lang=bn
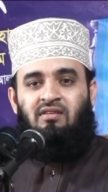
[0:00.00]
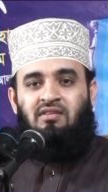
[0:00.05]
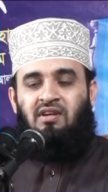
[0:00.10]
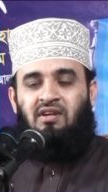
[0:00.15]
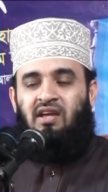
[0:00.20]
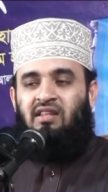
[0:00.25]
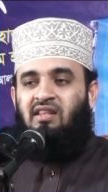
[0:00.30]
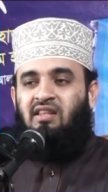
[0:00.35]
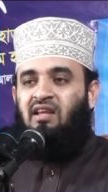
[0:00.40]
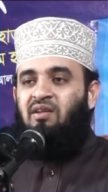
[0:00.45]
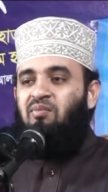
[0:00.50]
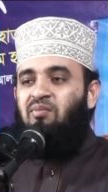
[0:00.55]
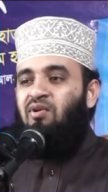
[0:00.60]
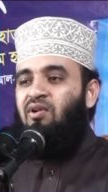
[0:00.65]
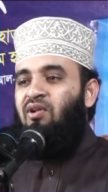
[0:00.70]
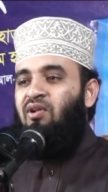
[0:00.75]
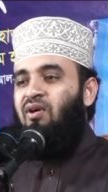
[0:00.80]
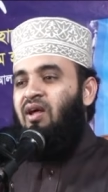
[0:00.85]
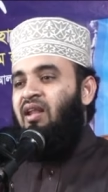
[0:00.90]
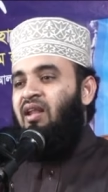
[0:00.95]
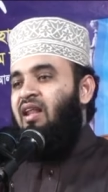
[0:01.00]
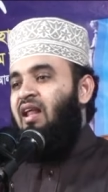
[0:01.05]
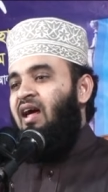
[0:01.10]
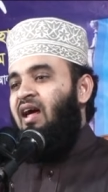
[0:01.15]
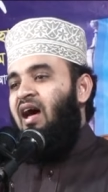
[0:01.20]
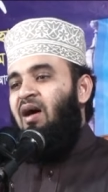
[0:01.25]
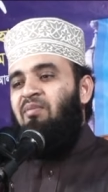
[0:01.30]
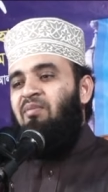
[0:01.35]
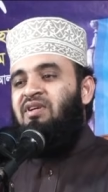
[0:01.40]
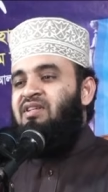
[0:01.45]
শয়তান বলল আল্লাহ
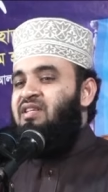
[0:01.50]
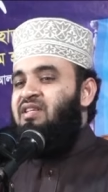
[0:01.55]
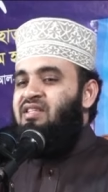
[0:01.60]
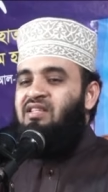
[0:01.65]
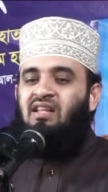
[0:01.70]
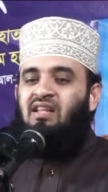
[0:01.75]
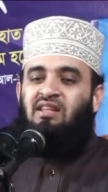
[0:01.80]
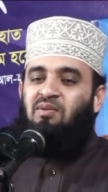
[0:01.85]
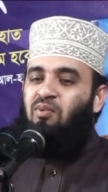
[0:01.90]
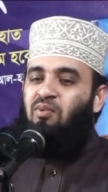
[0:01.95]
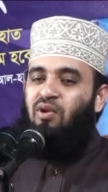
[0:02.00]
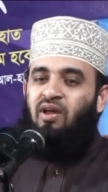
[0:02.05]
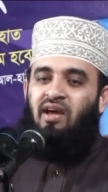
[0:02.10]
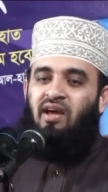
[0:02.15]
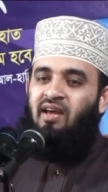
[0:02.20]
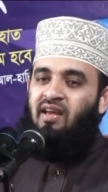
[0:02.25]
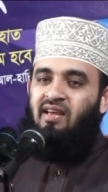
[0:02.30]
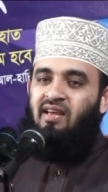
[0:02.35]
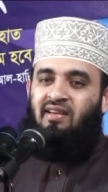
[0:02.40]
আমি সেজদা দিব না